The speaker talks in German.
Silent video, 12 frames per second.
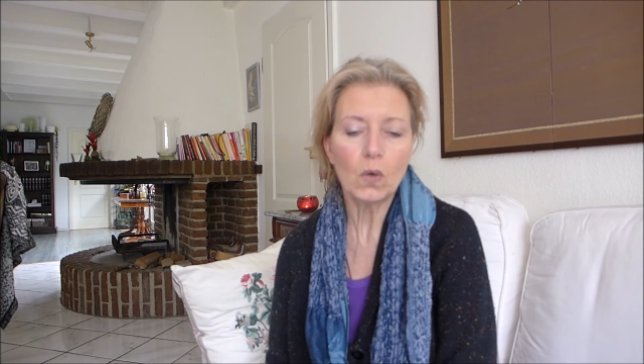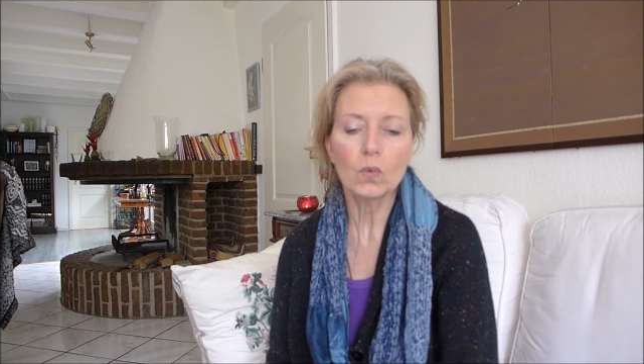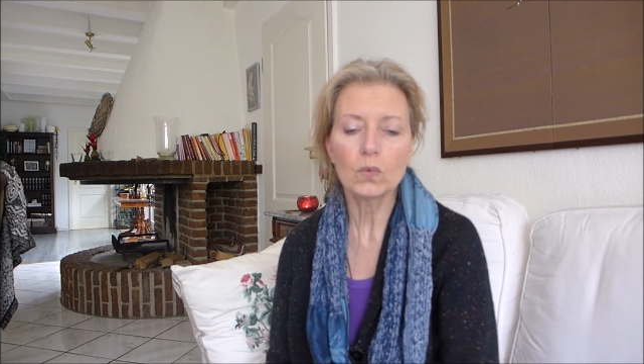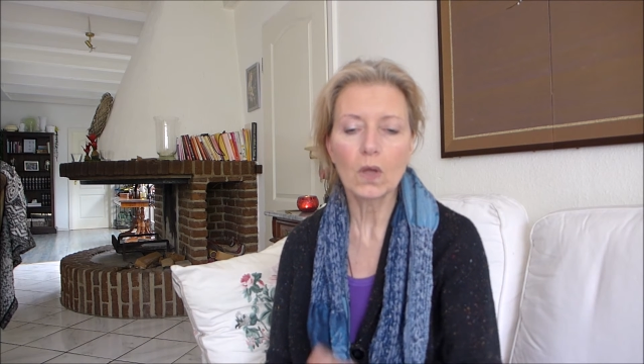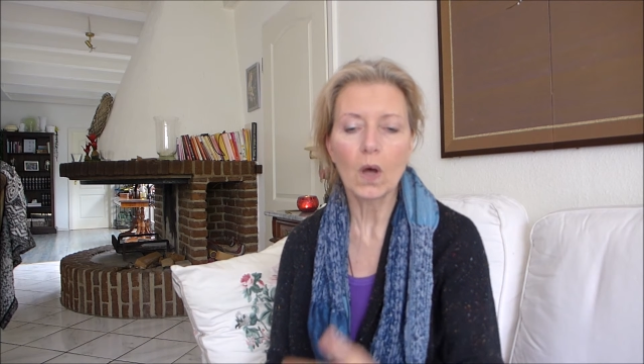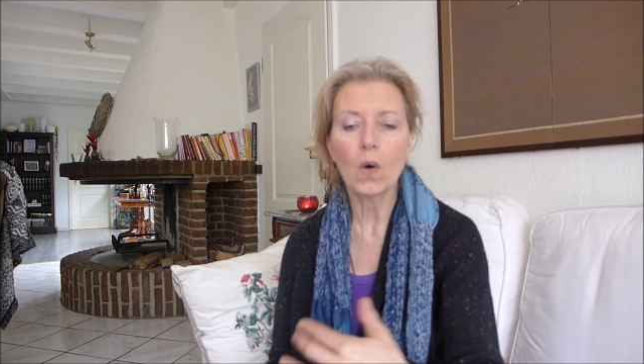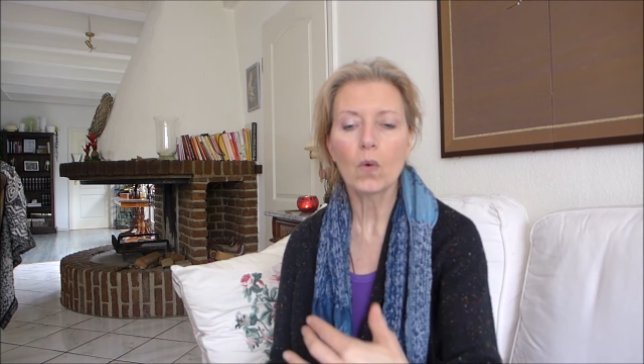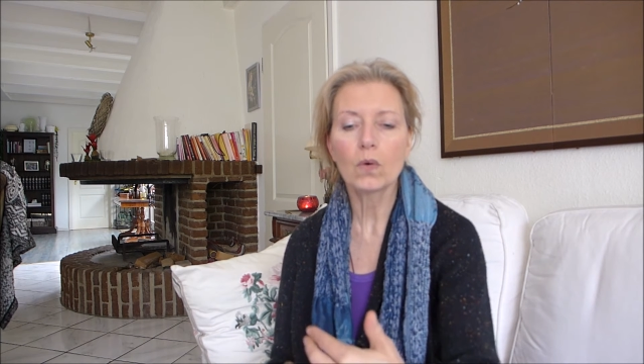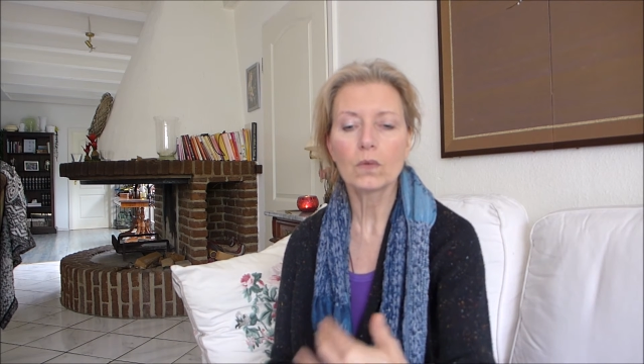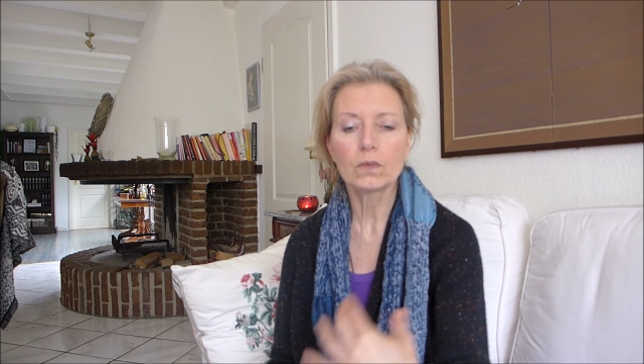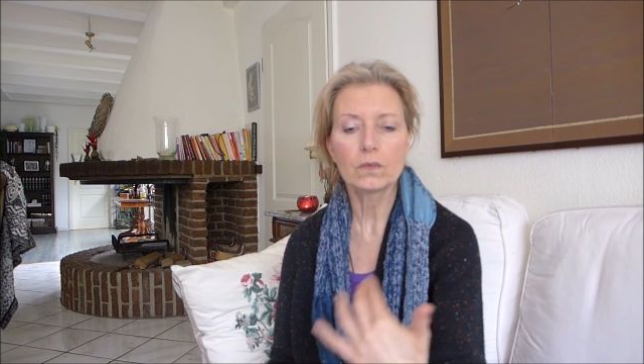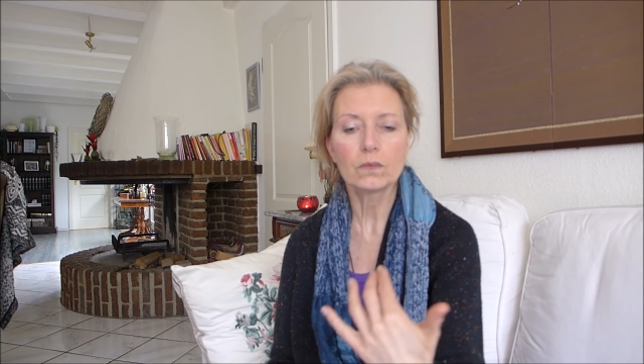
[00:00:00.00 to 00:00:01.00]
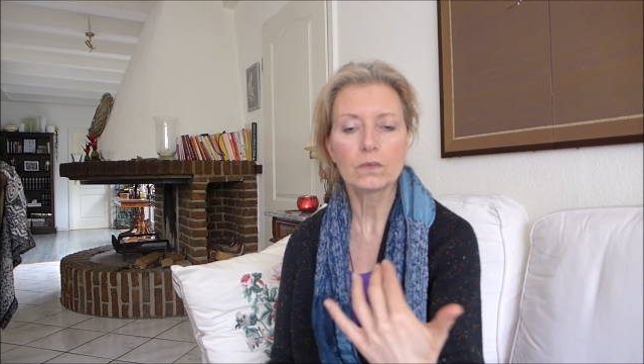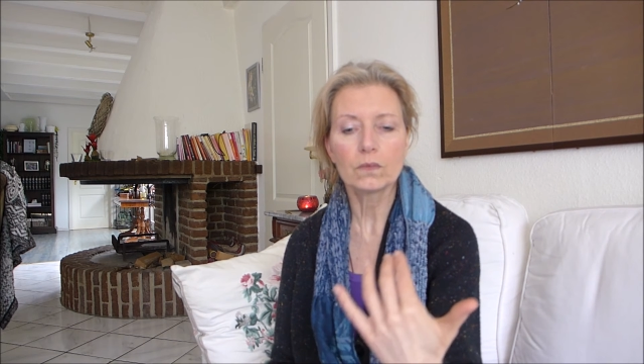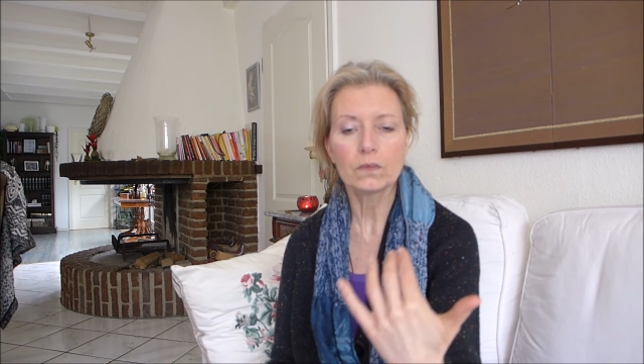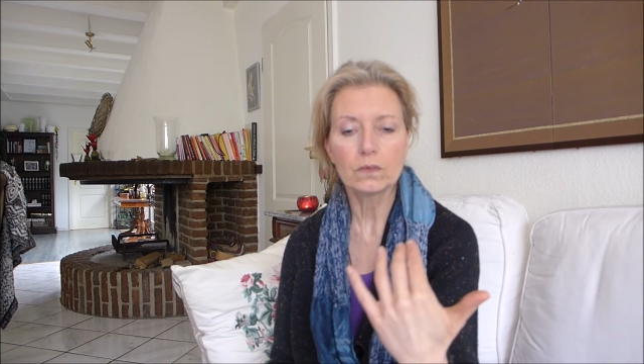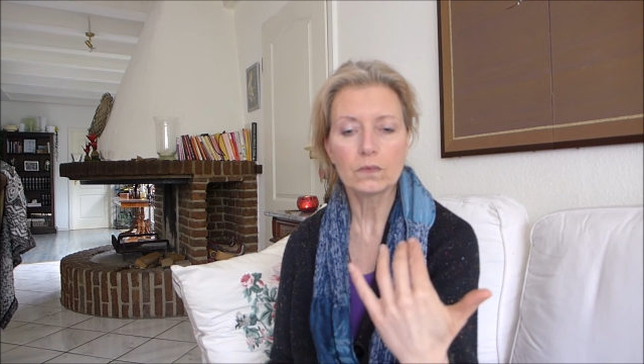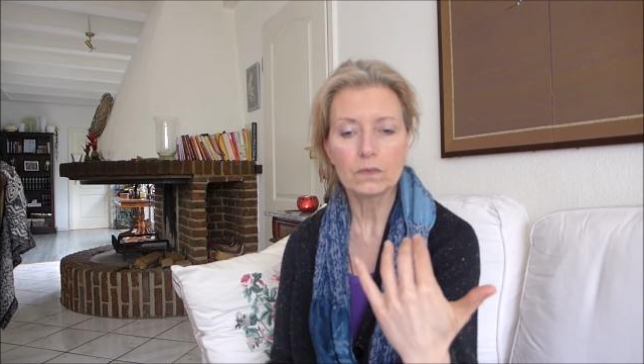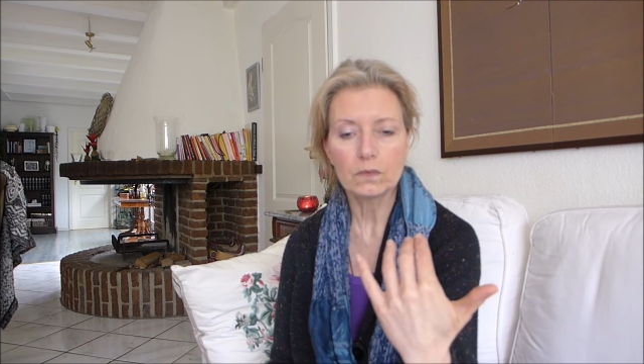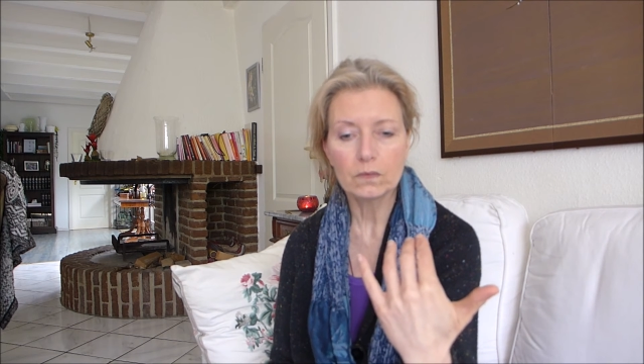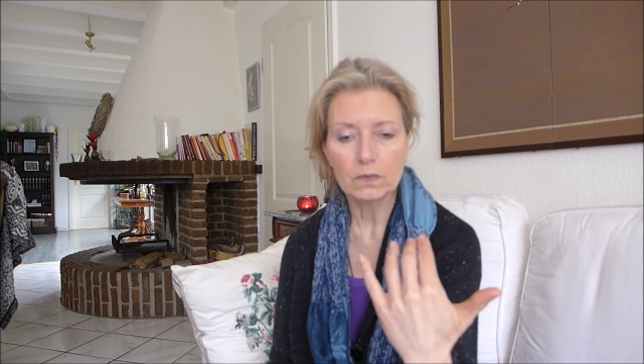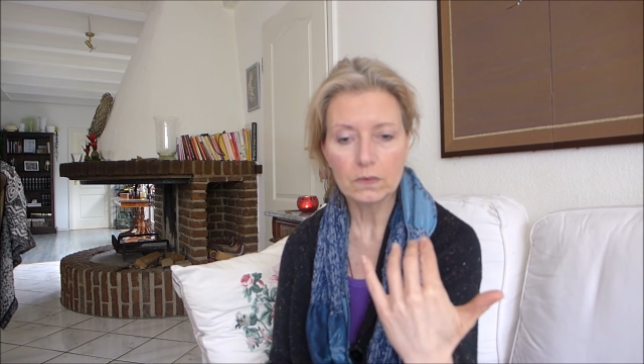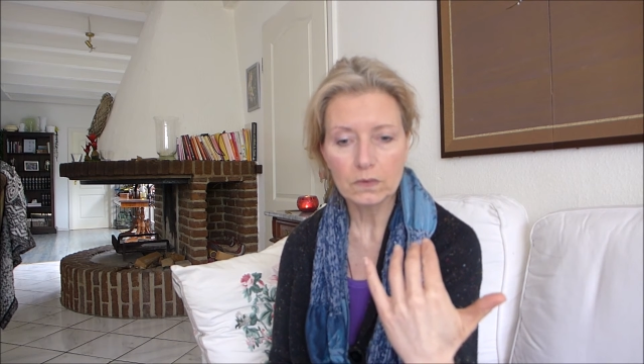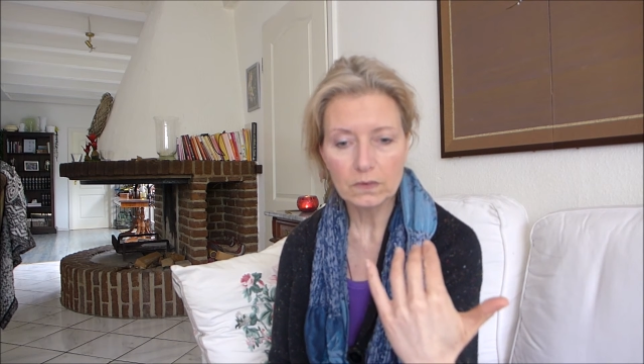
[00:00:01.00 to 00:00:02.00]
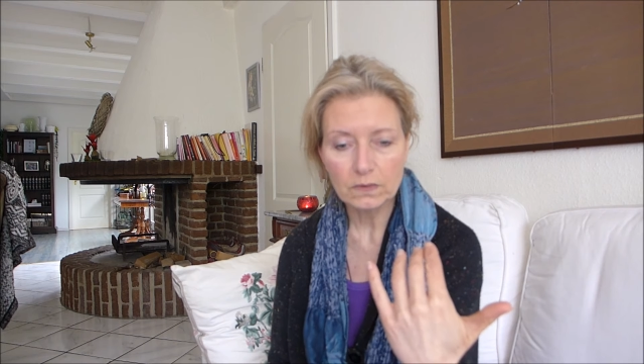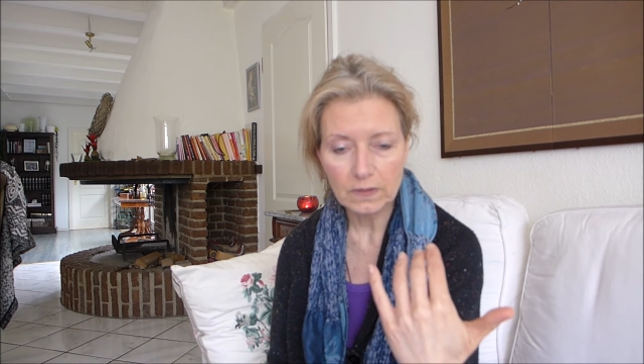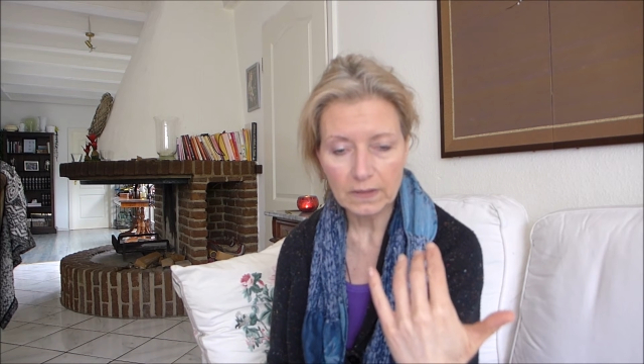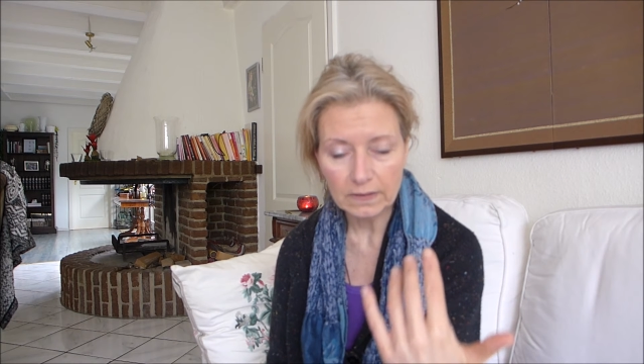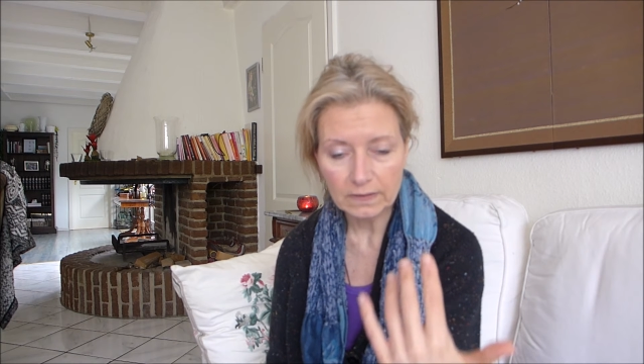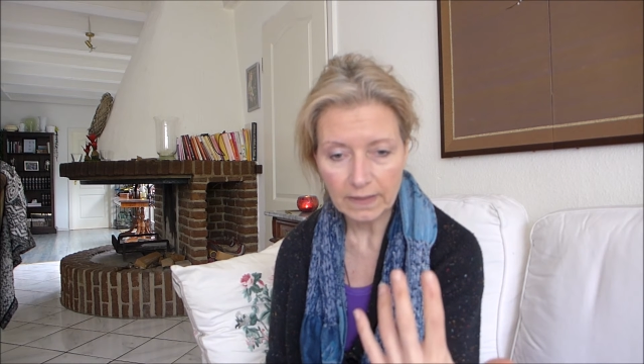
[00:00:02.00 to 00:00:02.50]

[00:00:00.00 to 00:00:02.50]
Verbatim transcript: Und auch Th